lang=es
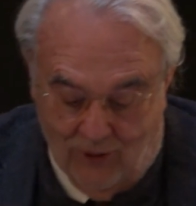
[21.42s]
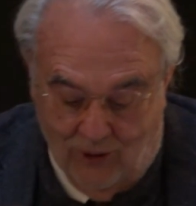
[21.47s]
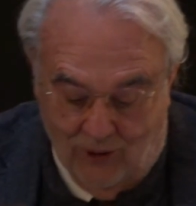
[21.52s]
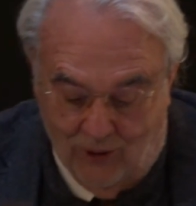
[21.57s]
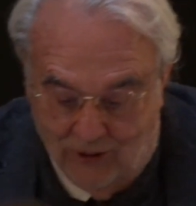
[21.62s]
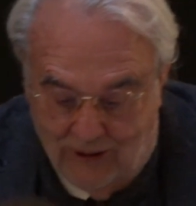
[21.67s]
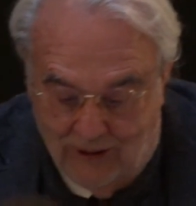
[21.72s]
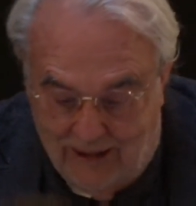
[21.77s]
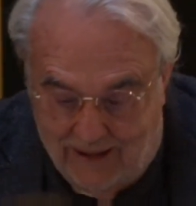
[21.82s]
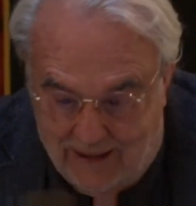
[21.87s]
de Don
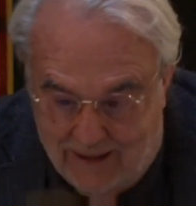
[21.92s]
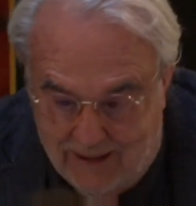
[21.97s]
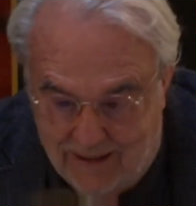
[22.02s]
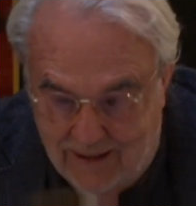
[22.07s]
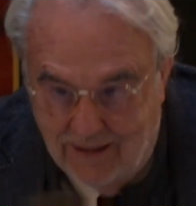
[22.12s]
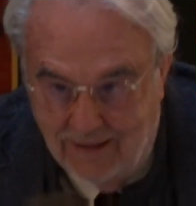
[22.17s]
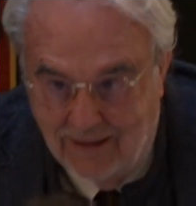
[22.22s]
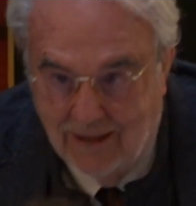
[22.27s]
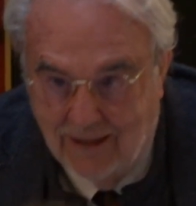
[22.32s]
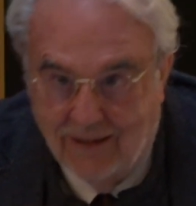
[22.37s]
Quijote, que
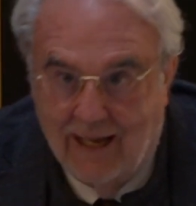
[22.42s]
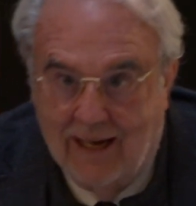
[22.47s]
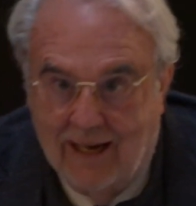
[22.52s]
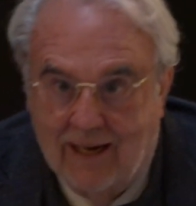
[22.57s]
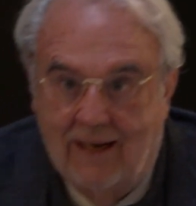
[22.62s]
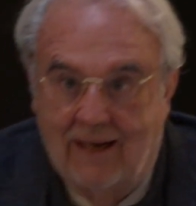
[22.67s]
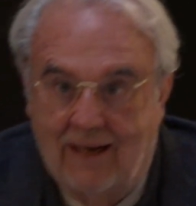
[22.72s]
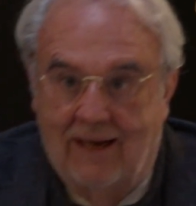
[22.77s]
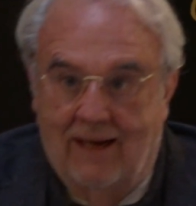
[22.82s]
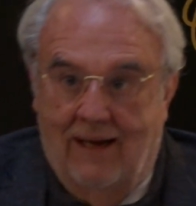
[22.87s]
es
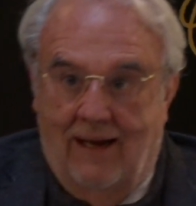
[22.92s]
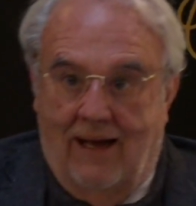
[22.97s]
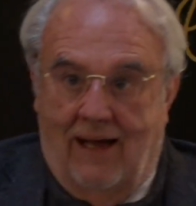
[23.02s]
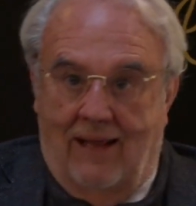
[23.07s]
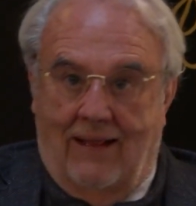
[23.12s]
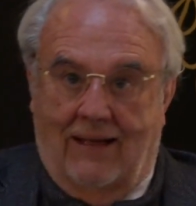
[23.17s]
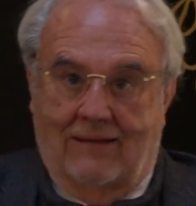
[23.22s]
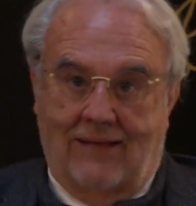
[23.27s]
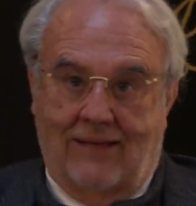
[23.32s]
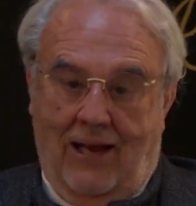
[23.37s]
intentar
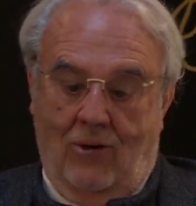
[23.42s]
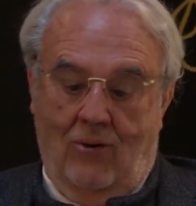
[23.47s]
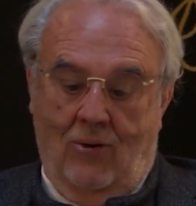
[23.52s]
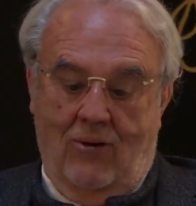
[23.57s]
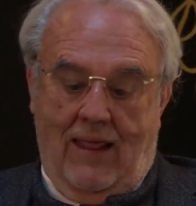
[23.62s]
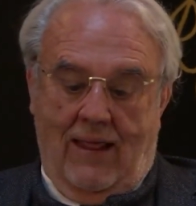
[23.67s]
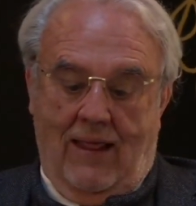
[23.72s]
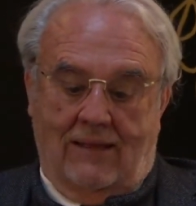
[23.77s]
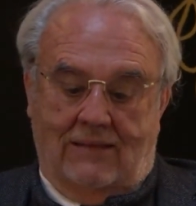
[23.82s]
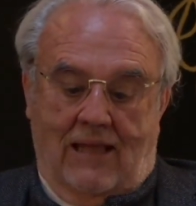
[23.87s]
adaptar lo
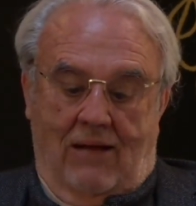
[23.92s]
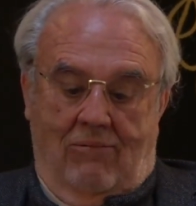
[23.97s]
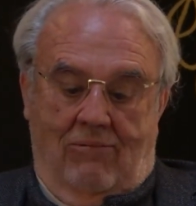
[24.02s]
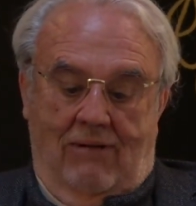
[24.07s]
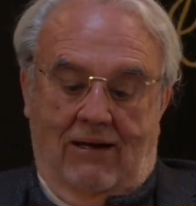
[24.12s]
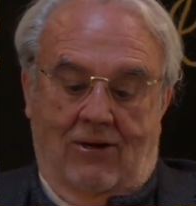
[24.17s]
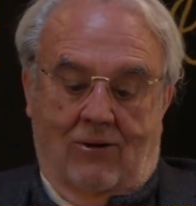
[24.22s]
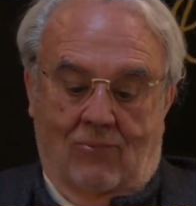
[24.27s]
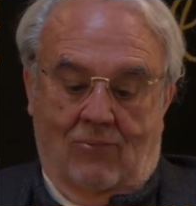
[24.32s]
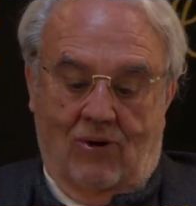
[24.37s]

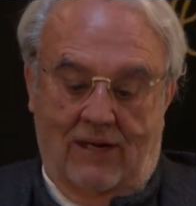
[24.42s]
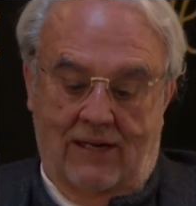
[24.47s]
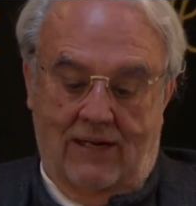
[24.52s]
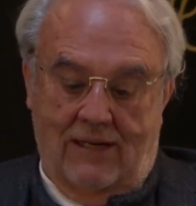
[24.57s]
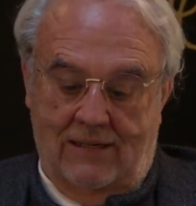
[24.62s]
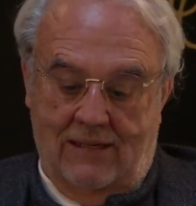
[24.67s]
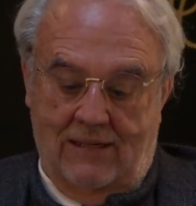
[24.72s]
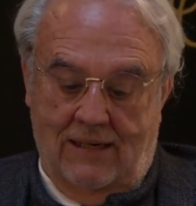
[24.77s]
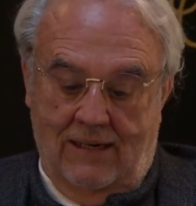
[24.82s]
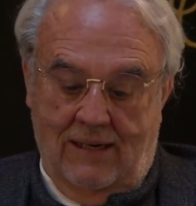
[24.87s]
inadaptable como
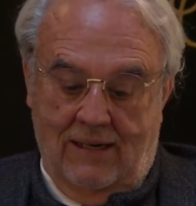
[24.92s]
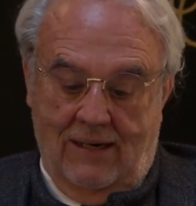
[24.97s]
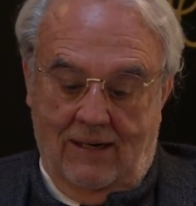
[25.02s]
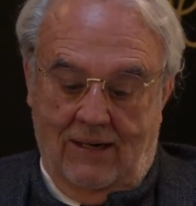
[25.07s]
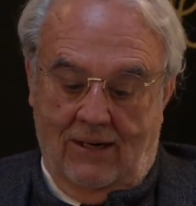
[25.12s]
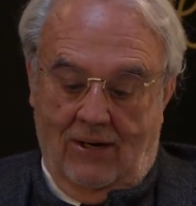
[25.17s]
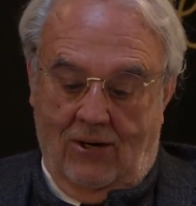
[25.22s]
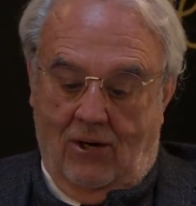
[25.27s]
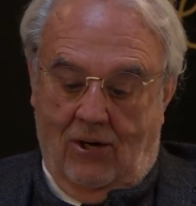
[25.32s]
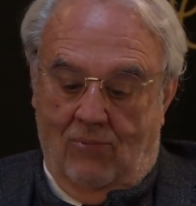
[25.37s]
es,
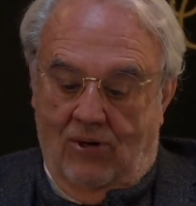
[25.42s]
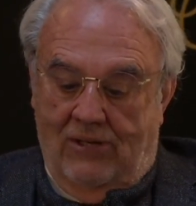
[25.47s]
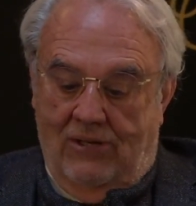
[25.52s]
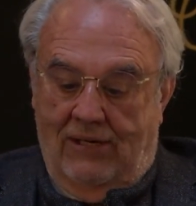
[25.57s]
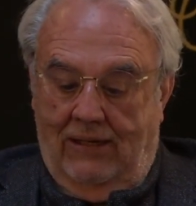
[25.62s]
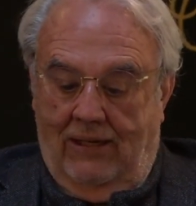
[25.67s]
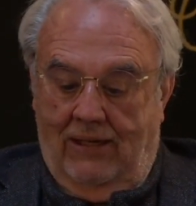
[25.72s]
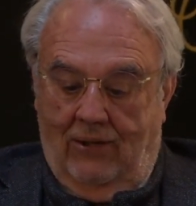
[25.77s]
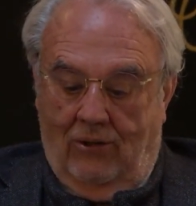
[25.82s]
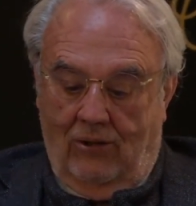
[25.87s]
como
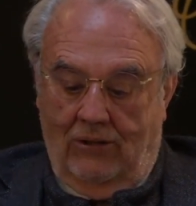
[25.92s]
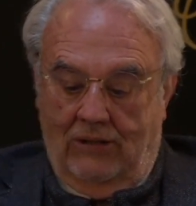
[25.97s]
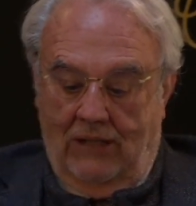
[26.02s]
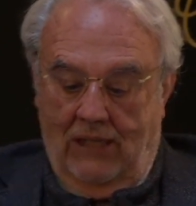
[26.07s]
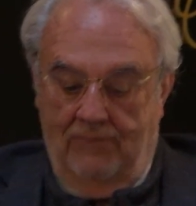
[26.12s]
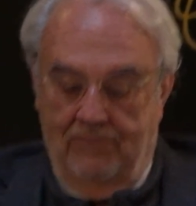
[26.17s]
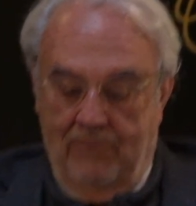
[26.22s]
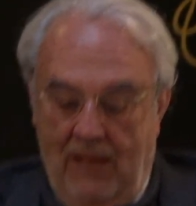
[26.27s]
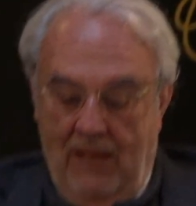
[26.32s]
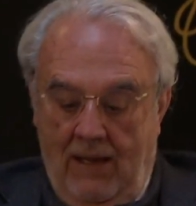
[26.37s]
es el
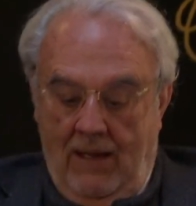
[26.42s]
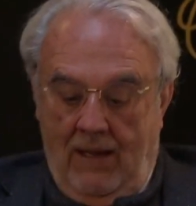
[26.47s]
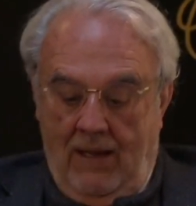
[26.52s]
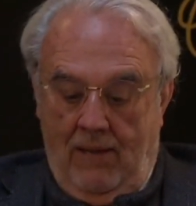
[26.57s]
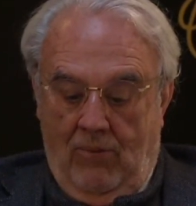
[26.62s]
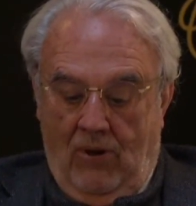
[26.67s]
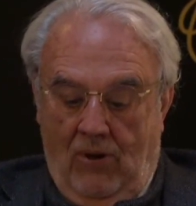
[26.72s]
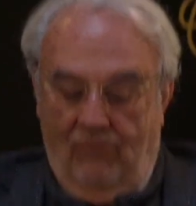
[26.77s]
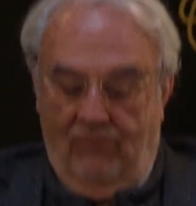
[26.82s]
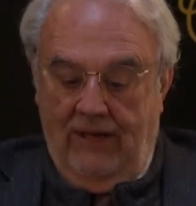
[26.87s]
Quijote.
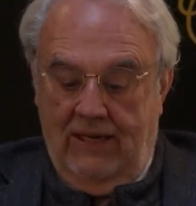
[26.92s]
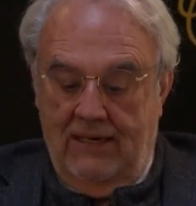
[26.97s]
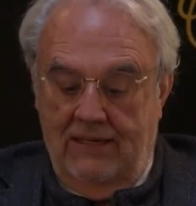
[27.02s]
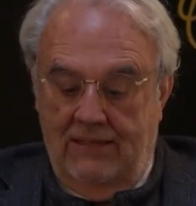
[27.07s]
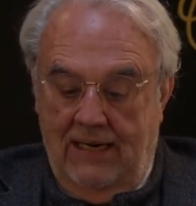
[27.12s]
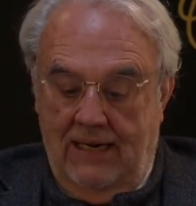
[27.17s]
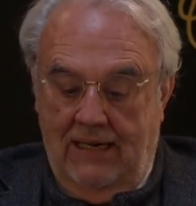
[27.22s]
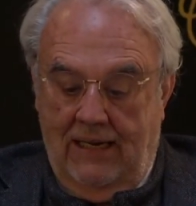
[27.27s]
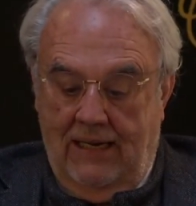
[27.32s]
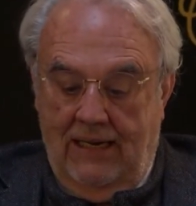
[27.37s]
Pero
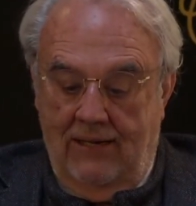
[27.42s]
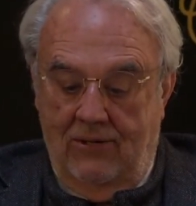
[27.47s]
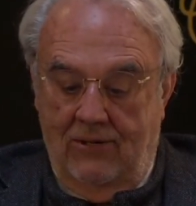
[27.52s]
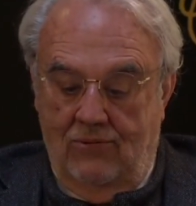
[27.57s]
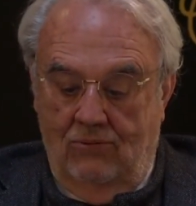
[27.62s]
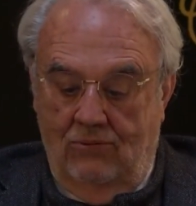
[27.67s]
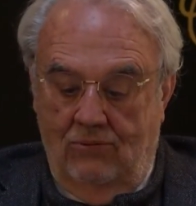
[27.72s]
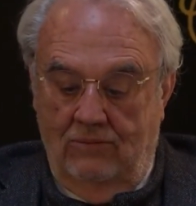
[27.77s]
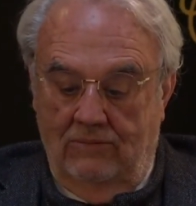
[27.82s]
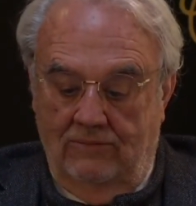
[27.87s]
fíjense que
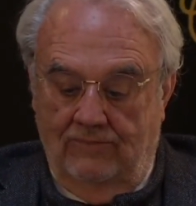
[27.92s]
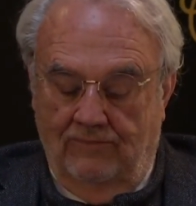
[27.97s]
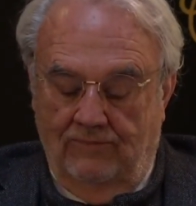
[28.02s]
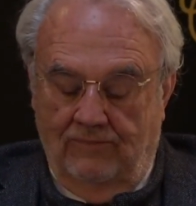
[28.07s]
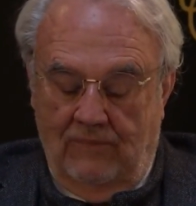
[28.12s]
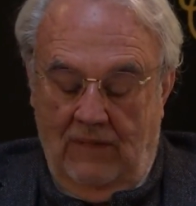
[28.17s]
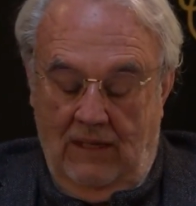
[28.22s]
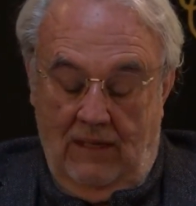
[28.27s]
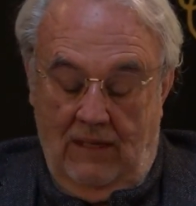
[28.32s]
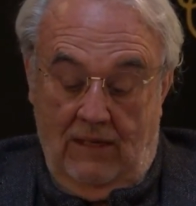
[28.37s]
es,
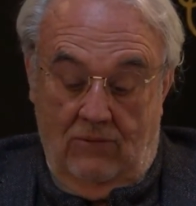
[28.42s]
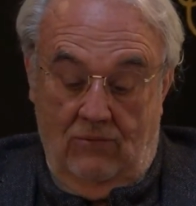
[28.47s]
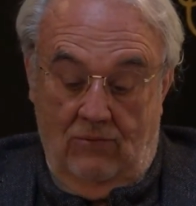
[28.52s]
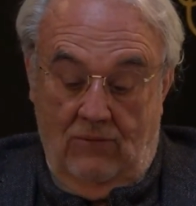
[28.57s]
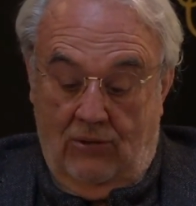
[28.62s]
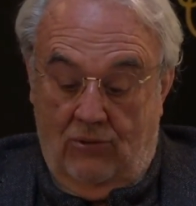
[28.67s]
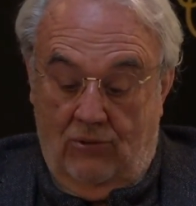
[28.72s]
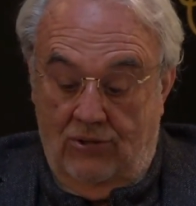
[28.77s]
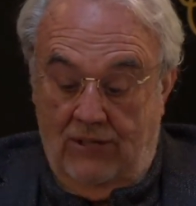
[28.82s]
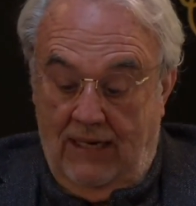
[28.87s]

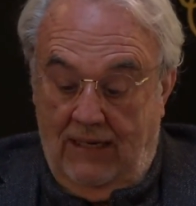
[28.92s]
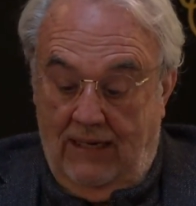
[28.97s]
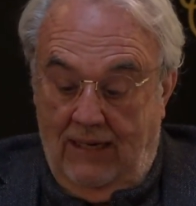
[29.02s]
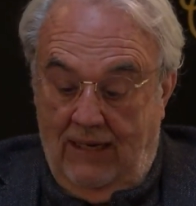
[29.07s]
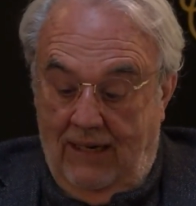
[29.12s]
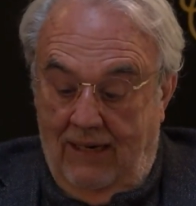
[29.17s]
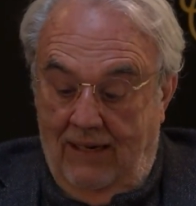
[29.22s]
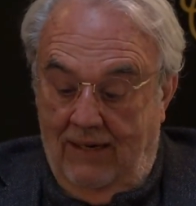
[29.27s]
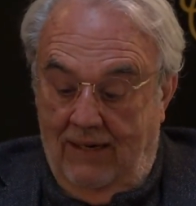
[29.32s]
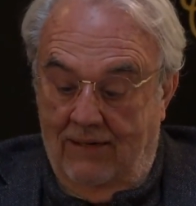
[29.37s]
una cosa
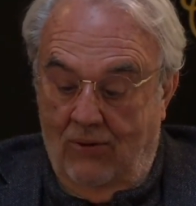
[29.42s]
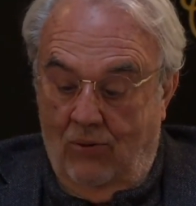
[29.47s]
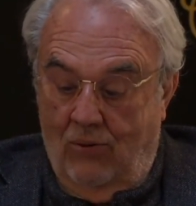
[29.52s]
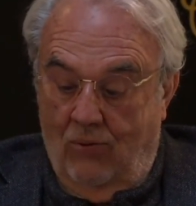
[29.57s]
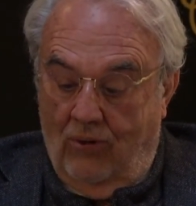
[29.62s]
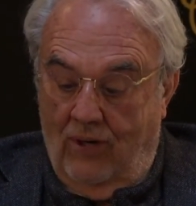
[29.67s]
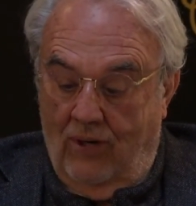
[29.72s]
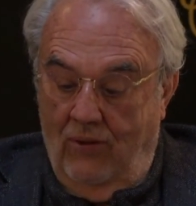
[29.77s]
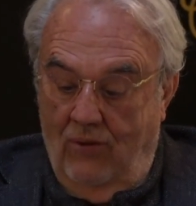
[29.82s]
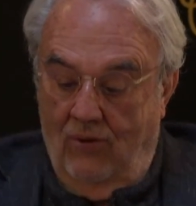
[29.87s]
que les ha
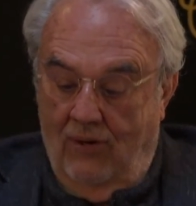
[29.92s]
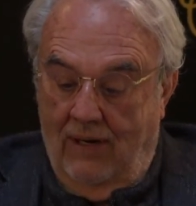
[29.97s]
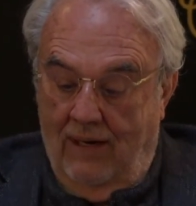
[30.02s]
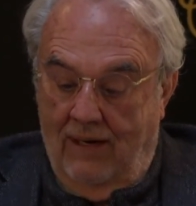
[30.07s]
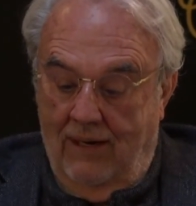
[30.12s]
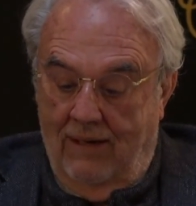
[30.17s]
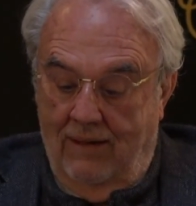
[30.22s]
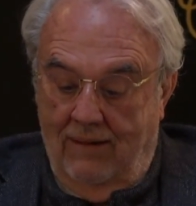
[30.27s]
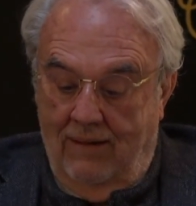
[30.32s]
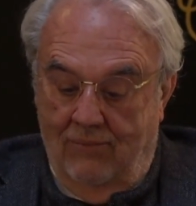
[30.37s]
ocurrido
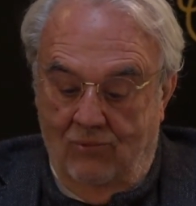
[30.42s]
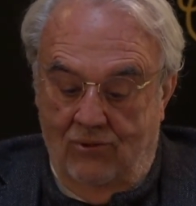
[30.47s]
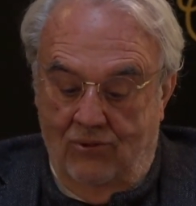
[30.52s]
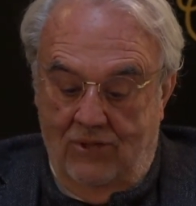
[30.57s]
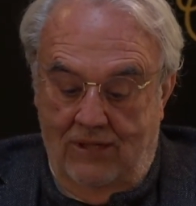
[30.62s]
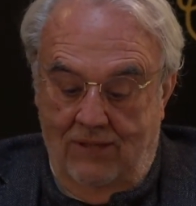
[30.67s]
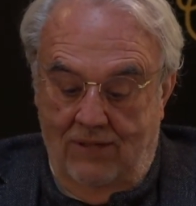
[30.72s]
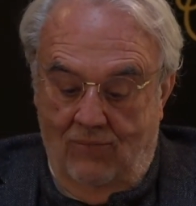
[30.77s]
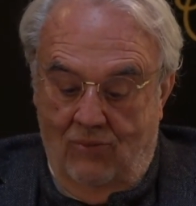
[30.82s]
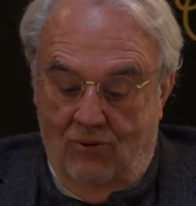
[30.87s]
a,
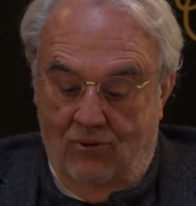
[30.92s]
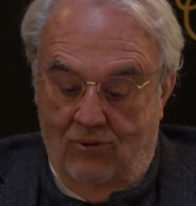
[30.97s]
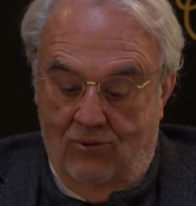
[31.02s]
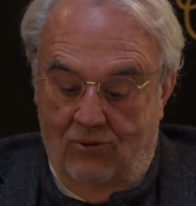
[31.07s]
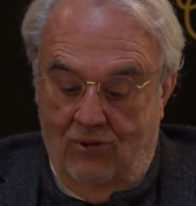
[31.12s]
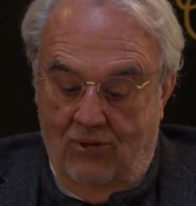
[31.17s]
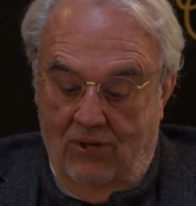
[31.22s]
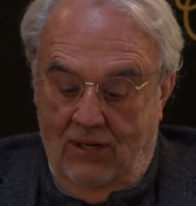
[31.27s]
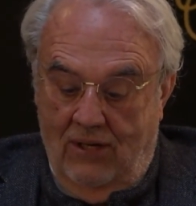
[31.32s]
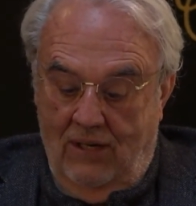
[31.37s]
muchísimos